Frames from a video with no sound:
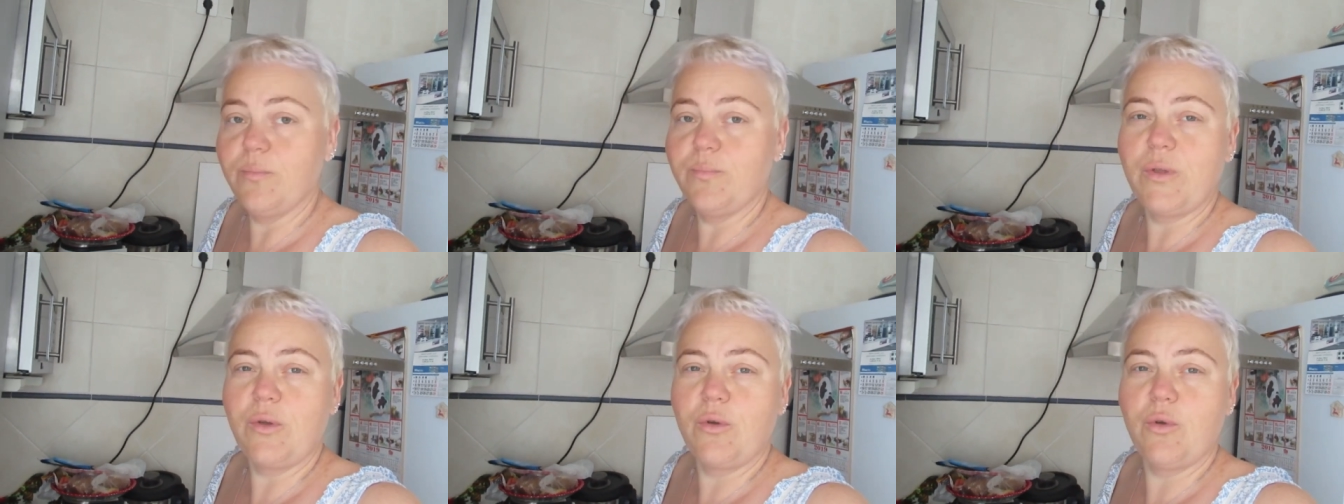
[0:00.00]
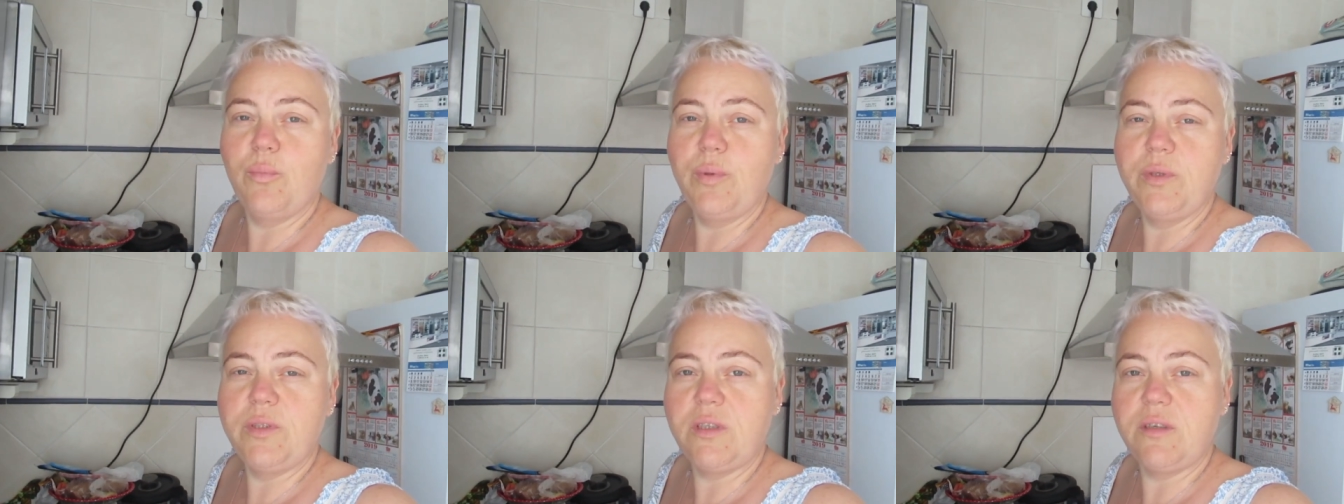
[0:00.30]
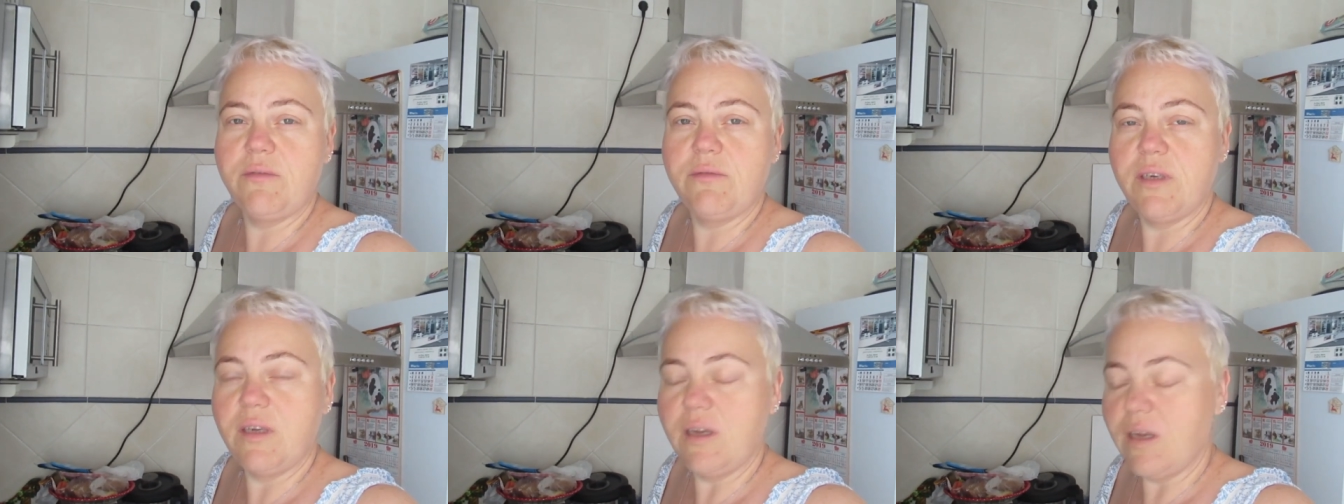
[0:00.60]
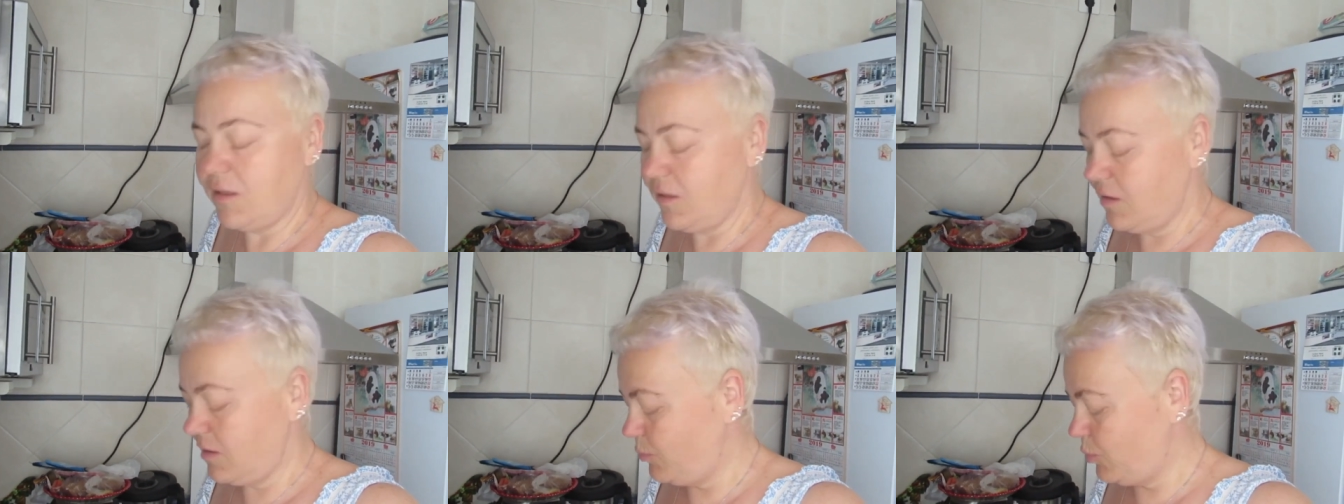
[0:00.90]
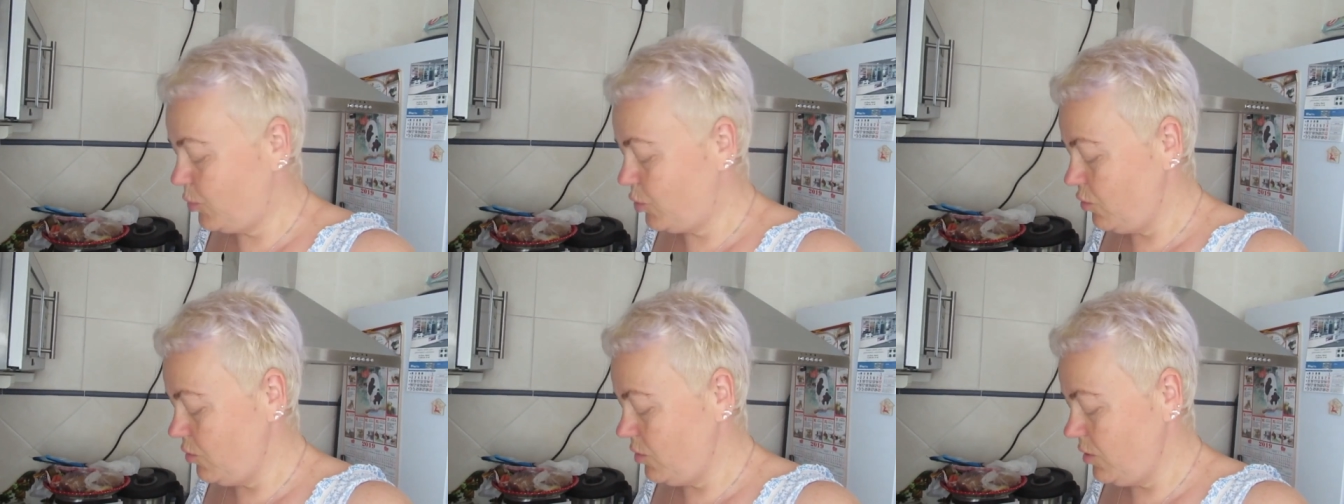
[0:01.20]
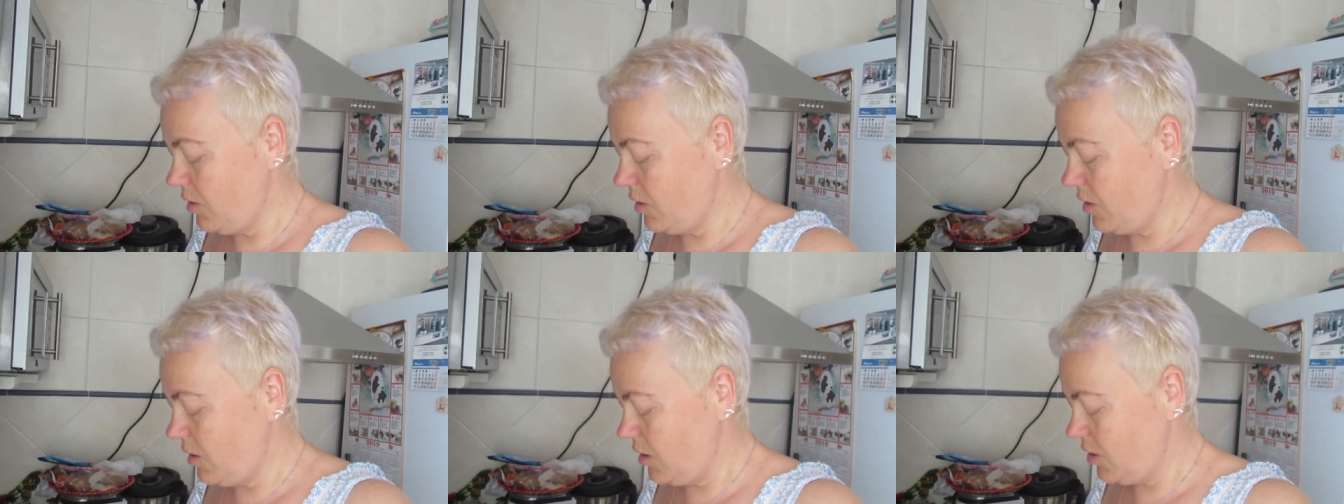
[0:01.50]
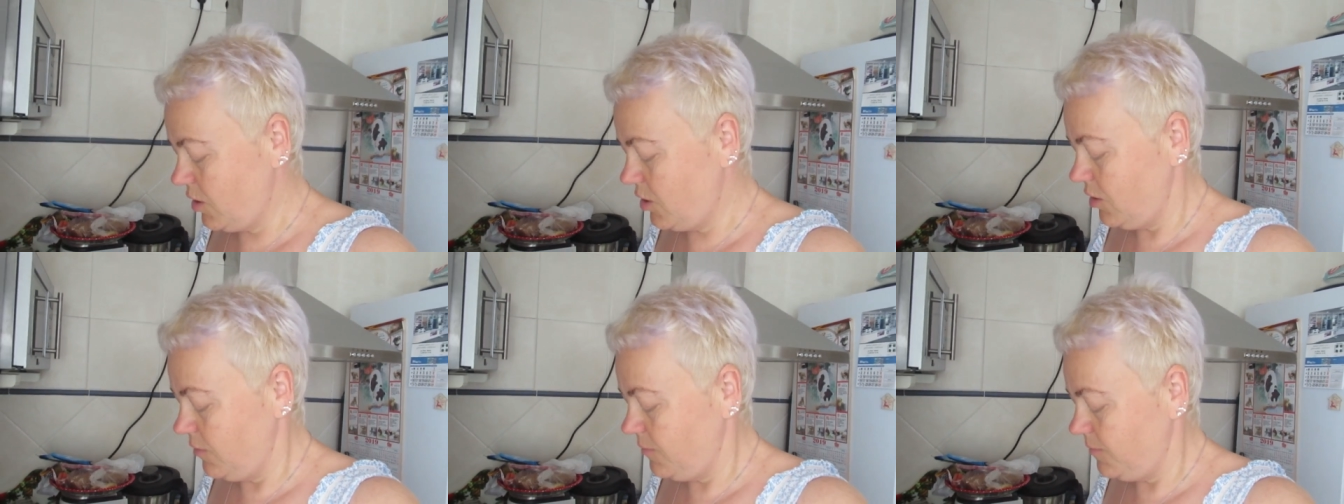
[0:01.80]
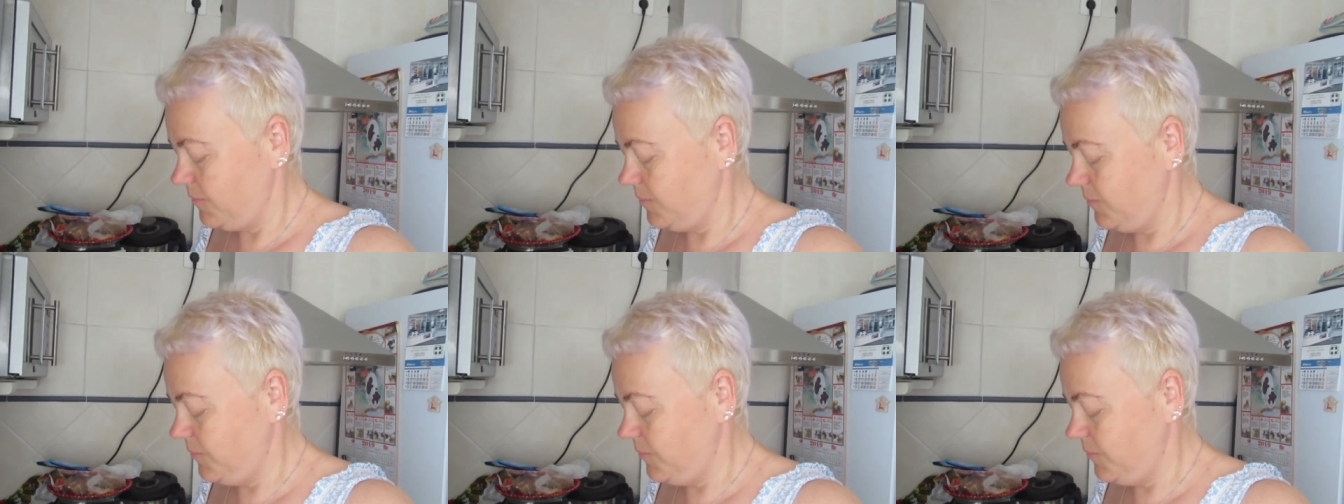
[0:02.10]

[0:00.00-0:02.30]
Такой быстрый вариант пшенной каши.